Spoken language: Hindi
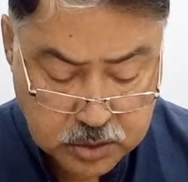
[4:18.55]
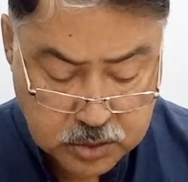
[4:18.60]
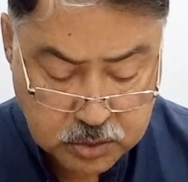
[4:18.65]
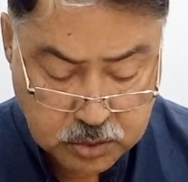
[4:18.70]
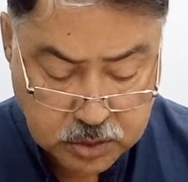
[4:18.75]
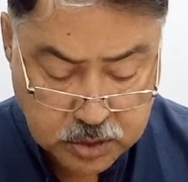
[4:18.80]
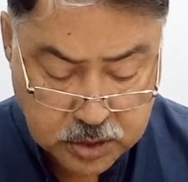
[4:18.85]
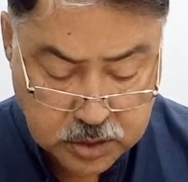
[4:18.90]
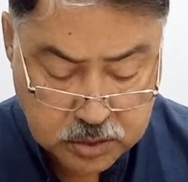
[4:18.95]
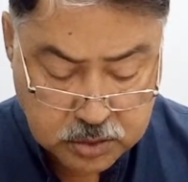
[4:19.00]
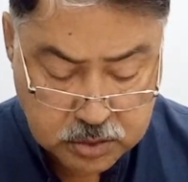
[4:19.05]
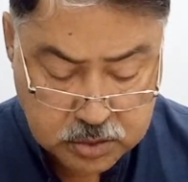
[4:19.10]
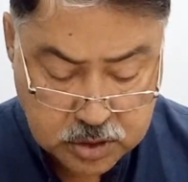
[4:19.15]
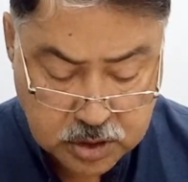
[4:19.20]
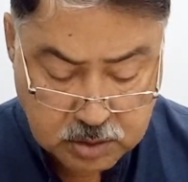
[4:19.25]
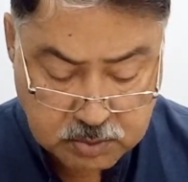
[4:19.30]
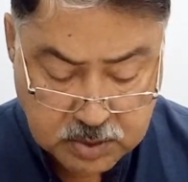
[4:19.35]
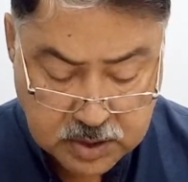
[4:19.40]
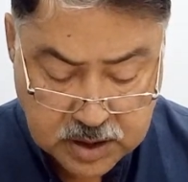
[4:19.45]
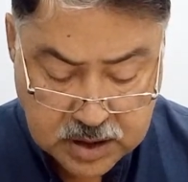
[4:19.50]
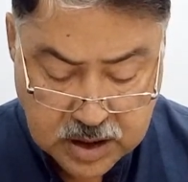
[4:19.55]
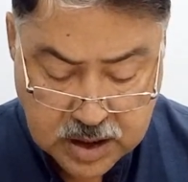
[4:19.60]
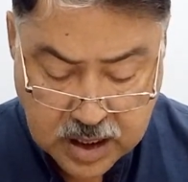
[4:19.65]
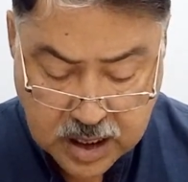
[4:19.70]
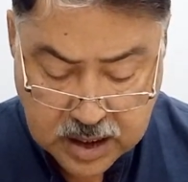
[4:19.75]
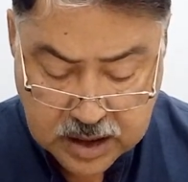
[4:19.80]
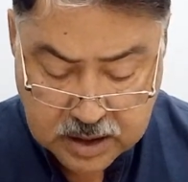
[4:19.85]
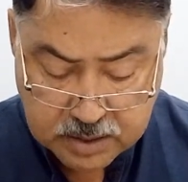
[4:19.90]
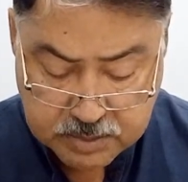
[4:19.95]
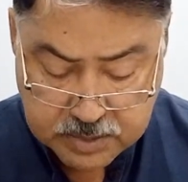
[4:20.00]

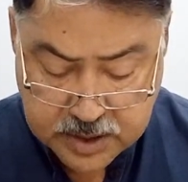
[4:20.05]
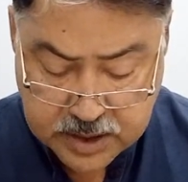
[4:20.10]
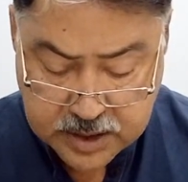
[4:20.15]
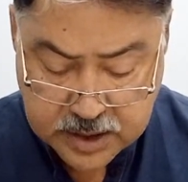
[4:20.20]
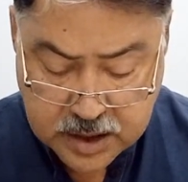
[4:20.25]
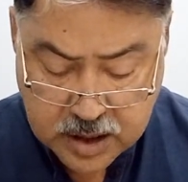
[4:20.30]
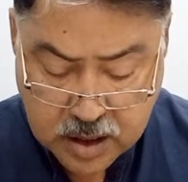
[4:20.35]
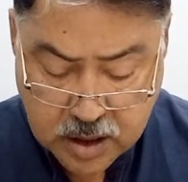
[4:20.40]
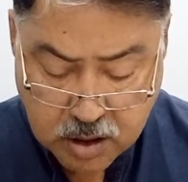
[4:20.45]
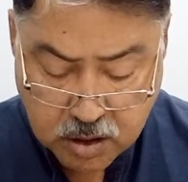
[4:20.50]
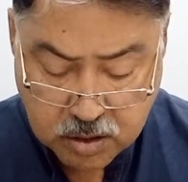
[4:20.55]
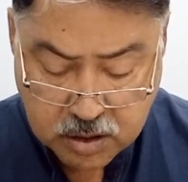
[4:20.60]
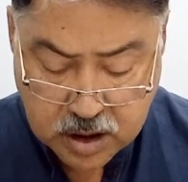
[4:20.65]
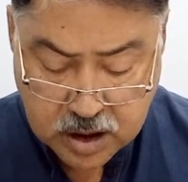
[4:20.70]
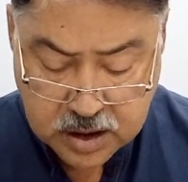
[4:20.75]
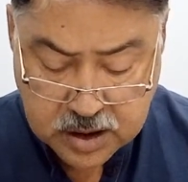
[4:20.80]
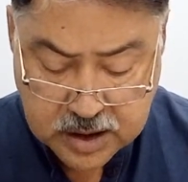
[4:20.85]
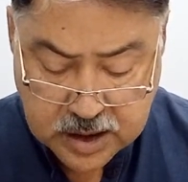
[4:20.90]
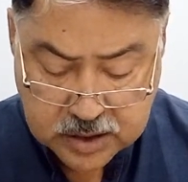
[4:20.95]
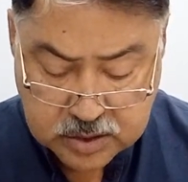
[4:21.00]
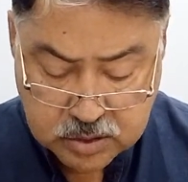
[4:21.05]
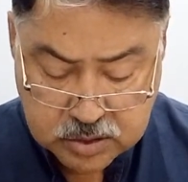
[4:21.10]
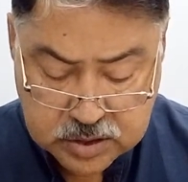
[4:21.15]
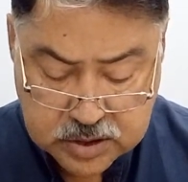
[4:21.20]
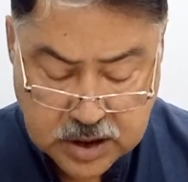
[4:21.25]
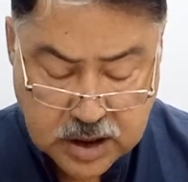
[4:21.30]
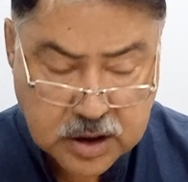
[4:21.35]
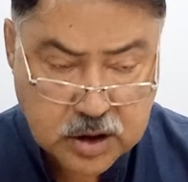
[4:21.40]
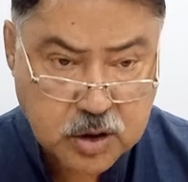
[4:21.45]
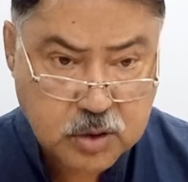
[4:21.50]
युरीदुलमलमीन और अल्लाह तो
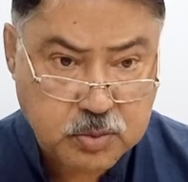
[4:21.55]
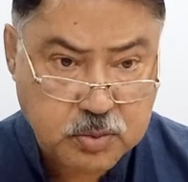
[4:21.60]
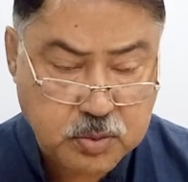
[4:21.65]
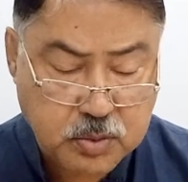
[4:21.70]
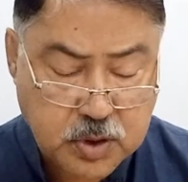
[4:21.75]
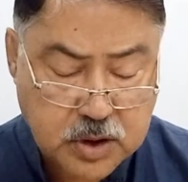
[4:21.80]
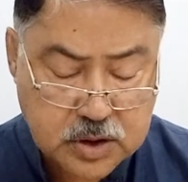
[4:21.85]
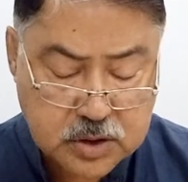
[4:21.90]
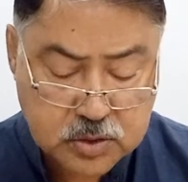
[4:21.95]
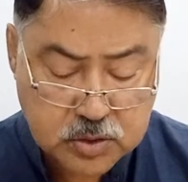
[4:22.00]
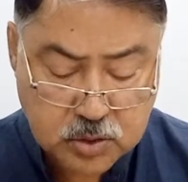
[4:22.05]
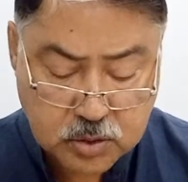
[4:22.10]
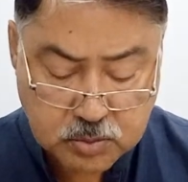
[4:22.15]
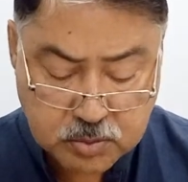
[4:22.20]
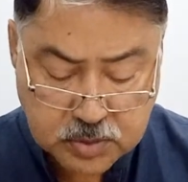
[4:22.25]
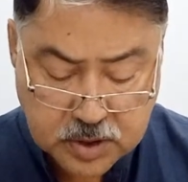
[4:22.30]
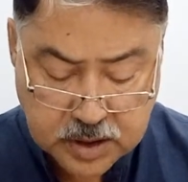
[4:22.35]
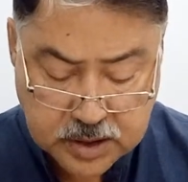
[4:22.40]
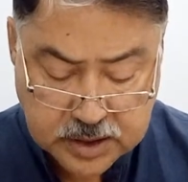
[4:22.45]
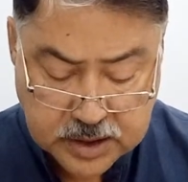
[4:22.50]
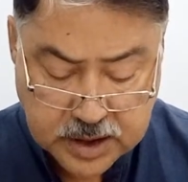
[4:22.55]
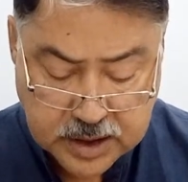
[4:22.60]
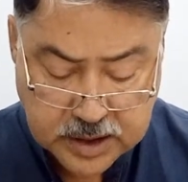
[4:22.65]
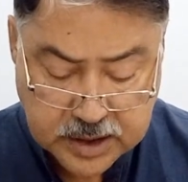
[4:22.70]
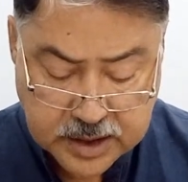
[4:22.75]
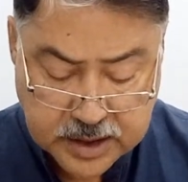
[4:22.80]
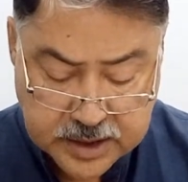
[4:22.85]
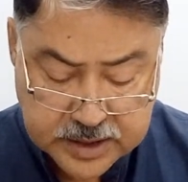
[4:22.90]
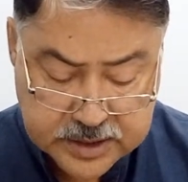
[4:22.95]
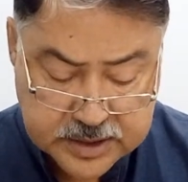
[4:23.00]
जहानों पर जुल्म करना
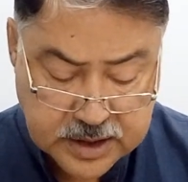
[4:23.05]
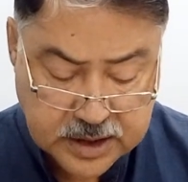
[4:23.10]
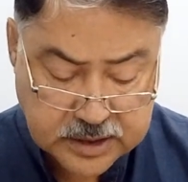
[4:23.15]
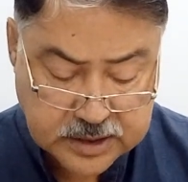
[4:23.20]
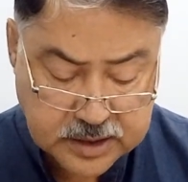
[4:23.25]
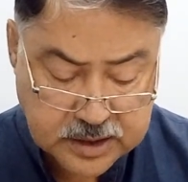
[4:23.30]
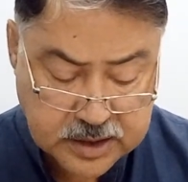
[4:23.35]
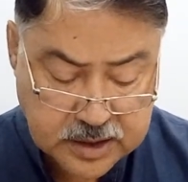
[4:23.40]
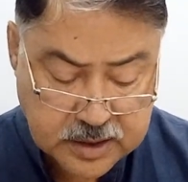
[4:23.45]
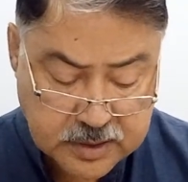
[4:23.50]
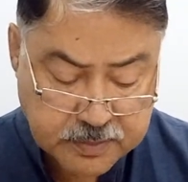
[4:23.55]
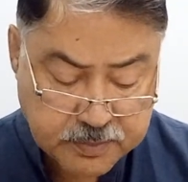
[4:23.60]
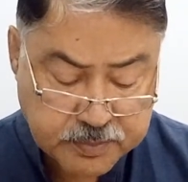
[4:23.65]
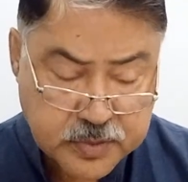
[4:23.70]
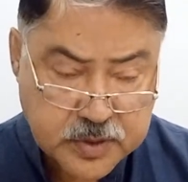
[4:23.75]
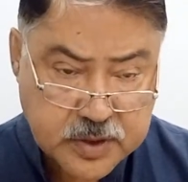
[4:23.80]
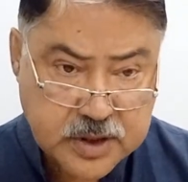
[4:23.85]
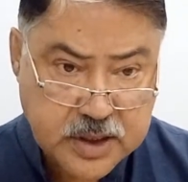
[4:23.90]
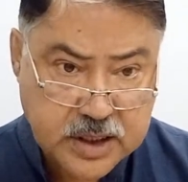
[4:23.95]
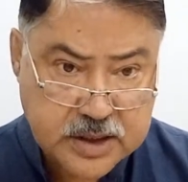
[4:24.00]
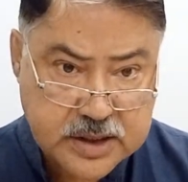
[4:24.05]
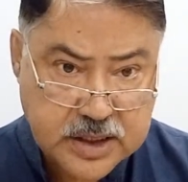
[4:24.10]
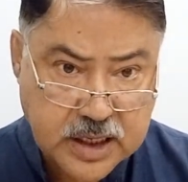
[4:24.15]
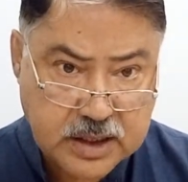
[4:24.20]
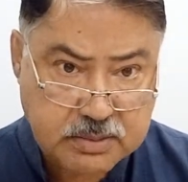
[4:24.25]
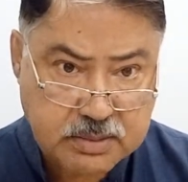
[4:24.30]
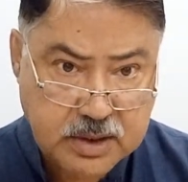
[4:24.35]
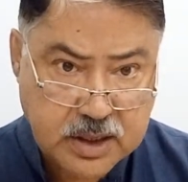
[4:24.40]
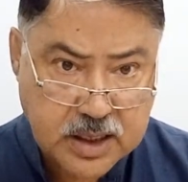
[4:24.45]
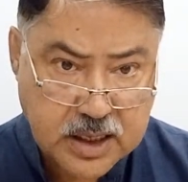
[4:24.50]
नहीं चाहता
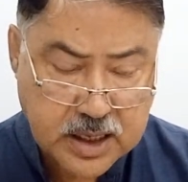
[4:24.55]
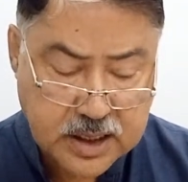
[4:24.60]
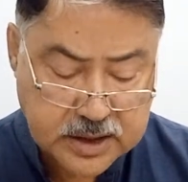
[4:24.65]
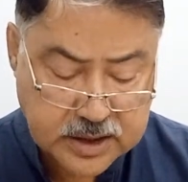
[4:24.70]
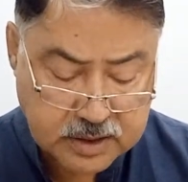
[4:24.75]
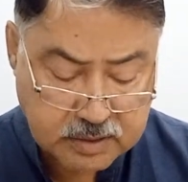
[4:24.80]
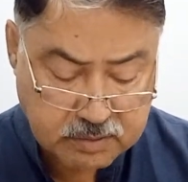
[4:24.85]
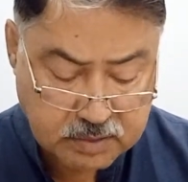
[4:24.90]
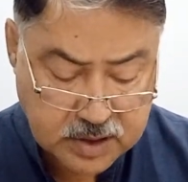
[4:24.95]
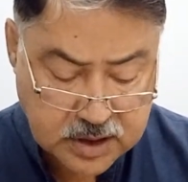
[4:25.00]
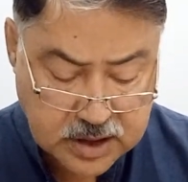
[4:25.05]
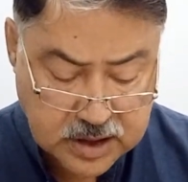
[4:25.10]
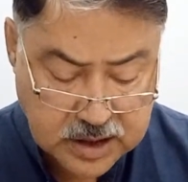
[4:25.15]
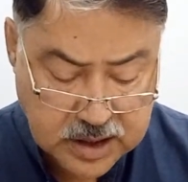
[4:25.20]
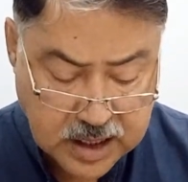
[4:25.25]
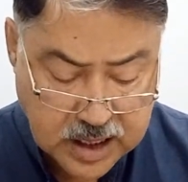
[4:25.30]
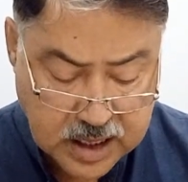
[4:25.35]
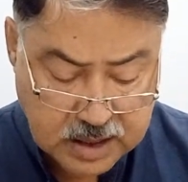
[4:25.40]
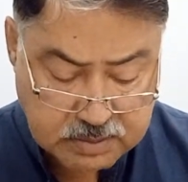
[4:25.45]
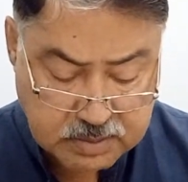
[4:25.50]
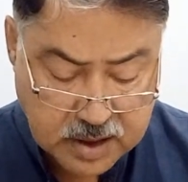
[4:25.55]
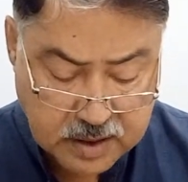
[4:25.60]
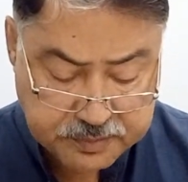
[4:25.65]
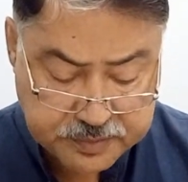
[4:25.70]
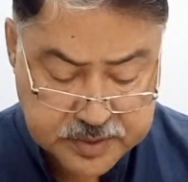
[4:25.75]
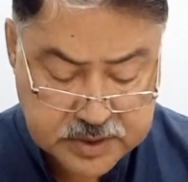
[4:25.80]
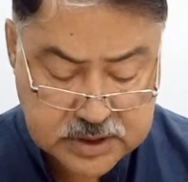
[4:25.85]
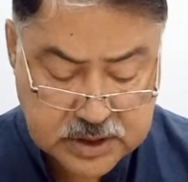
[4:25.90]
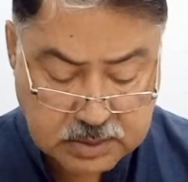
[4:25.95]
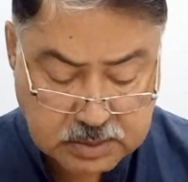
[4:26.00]
नक्शात मिलना कहते हैं वली
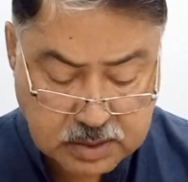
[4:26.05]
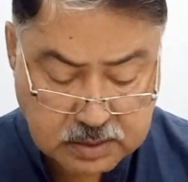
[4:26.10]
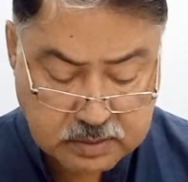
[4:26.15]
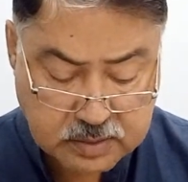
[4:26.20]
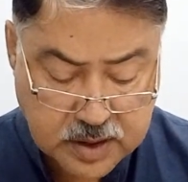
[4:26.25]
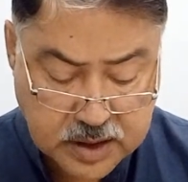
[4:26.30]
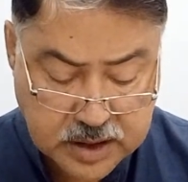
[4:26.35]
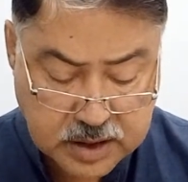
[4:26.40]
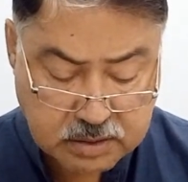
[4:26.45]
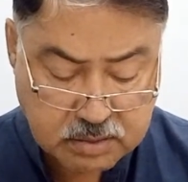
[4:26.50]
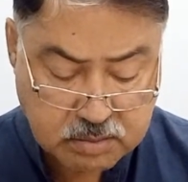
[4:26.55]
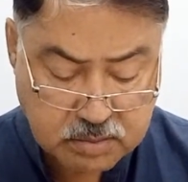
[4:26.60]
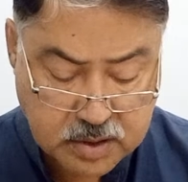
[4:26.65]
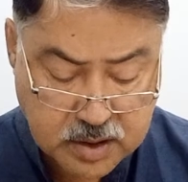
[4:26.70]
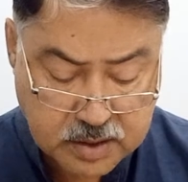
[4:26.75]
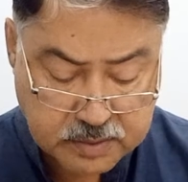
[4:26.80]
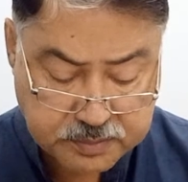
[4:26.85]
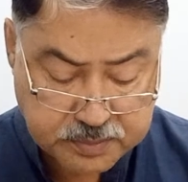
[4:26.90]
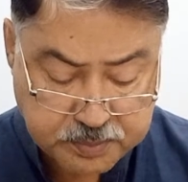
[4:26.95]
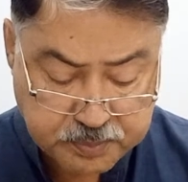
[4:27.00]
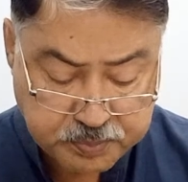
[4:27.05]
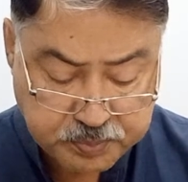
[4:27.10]
माफ़ी समावत है माफ़